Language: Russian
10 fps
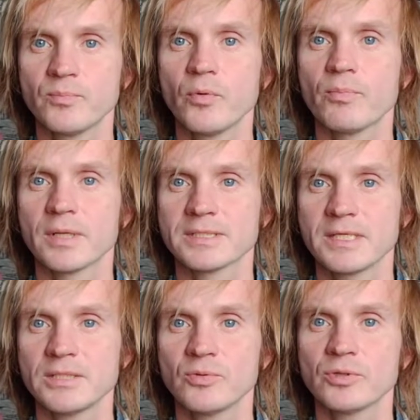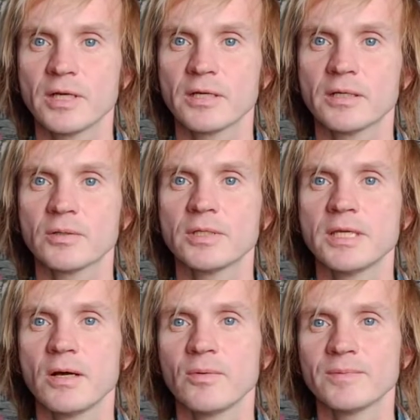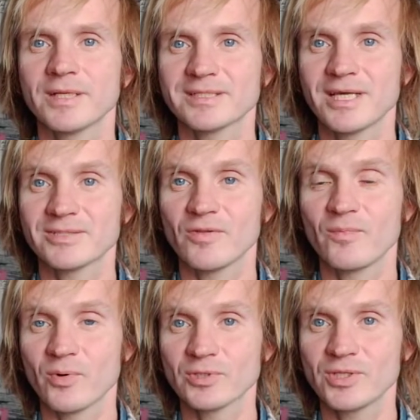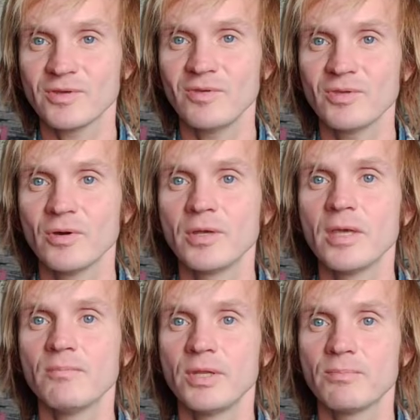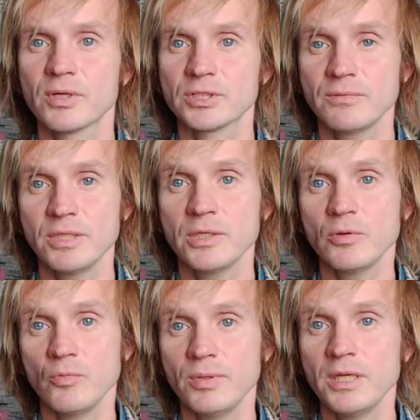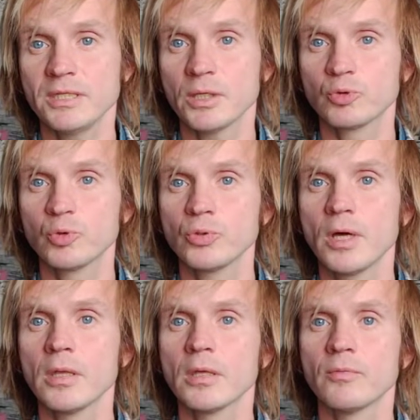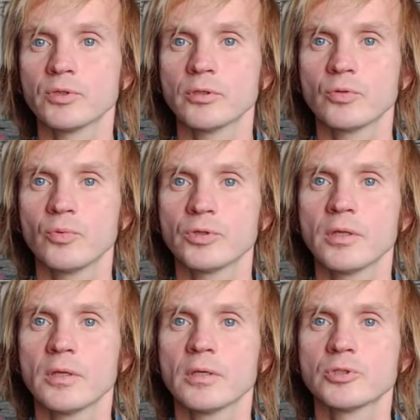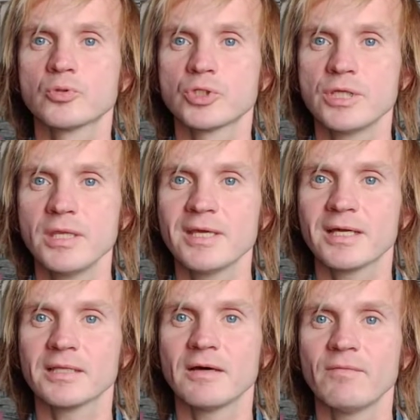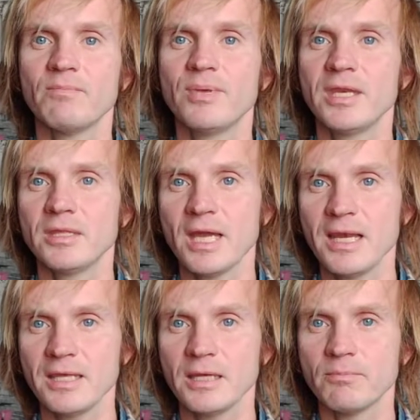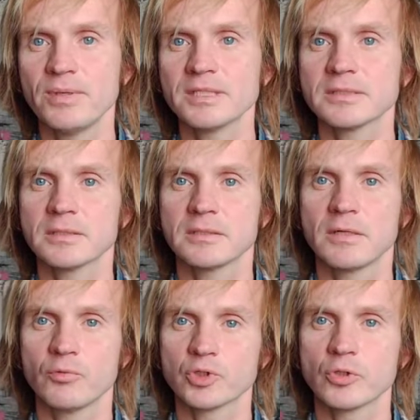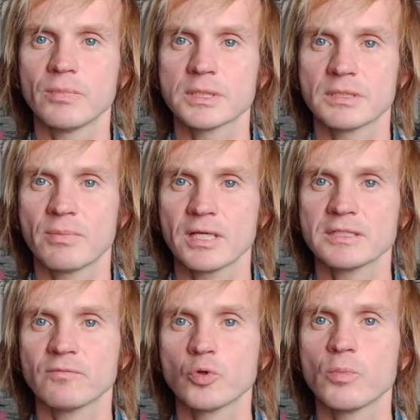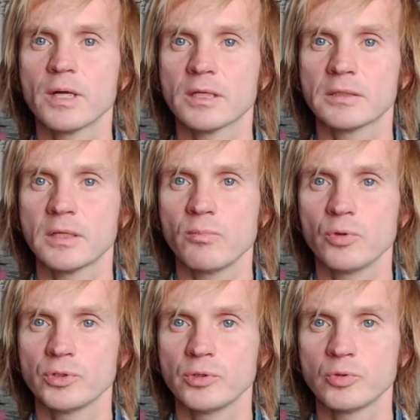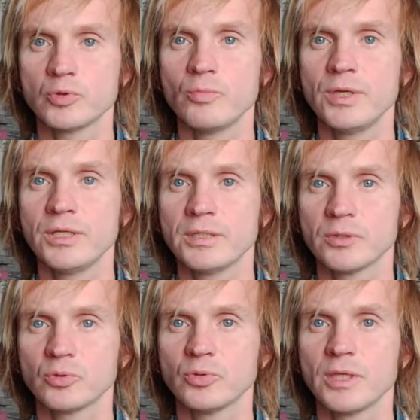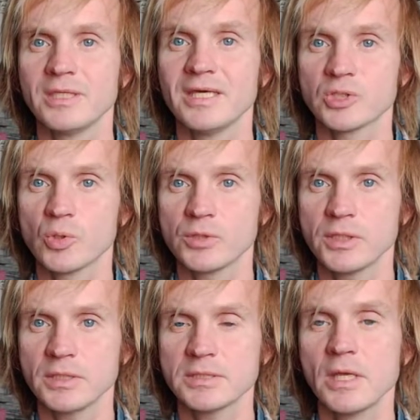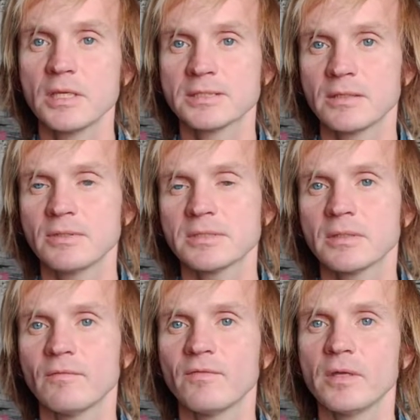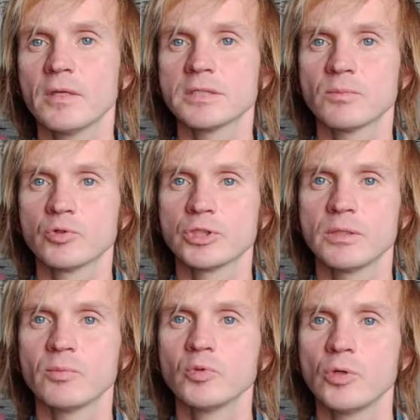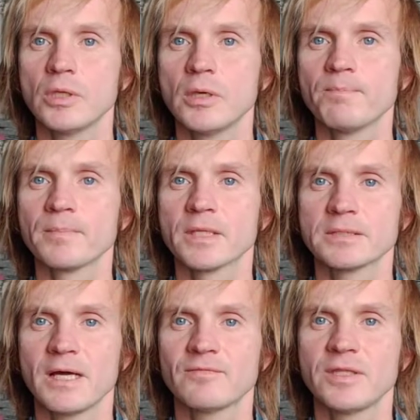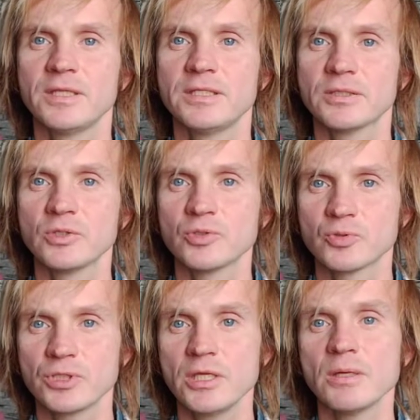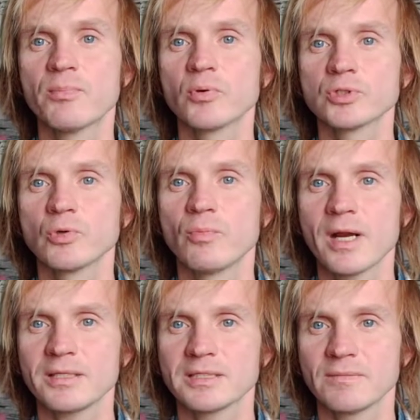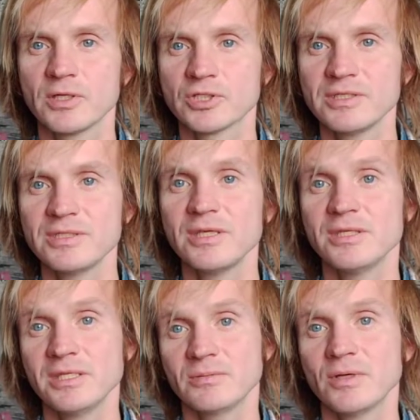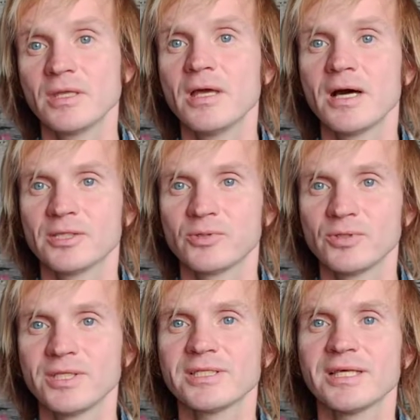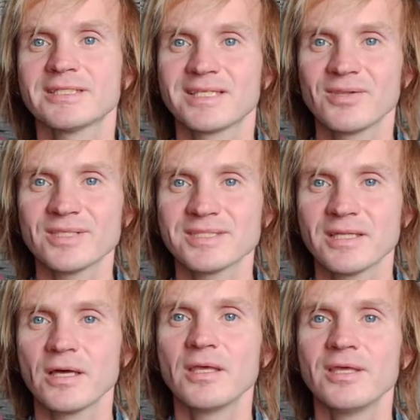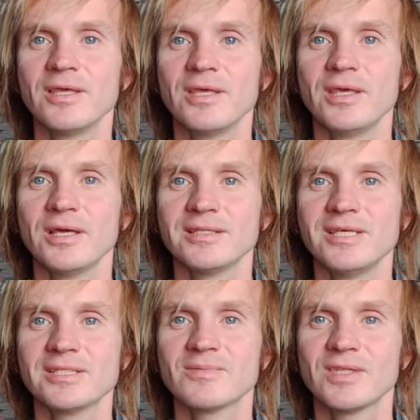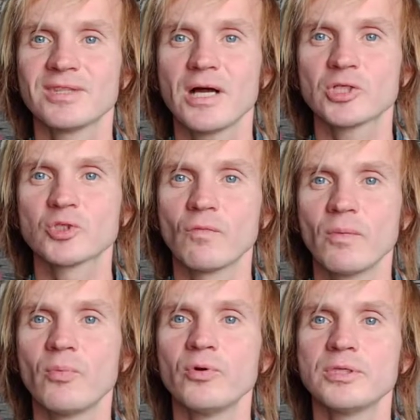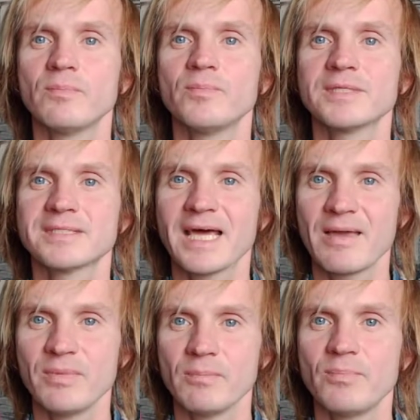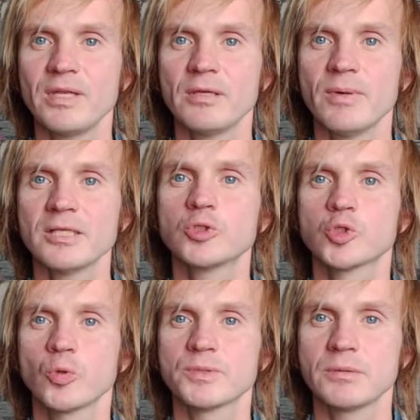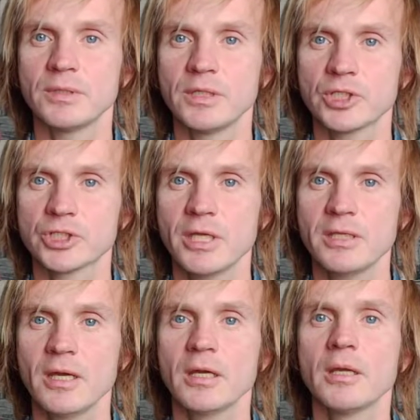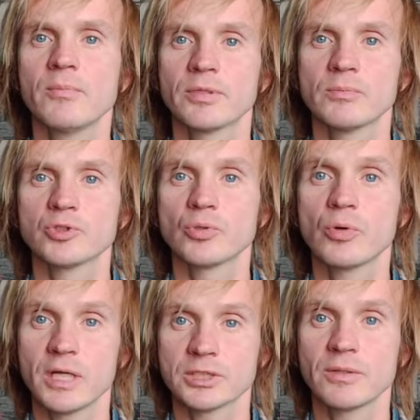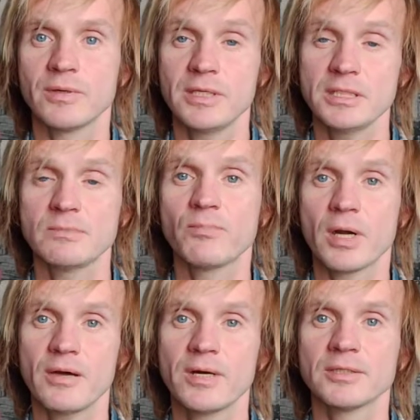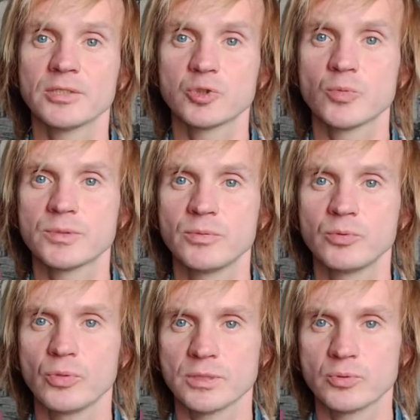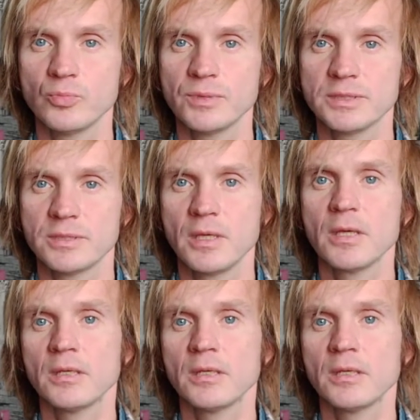по процессингу, так как я рассказывал в прошлых видео, перепроживите и уберите оттуда вот это вот суждение, когда вы переняли их без того, чтобы разобраться в том, как это работает. То есть уберите оттуда неосознанность, соответственно, вы сможете многие авторитетные суждения просто убрать из своей жизни и действовать осознанно, целостно и действовать так, что вы будете сами принимать собственные решения, потому что у каждого есть право на собственную разумность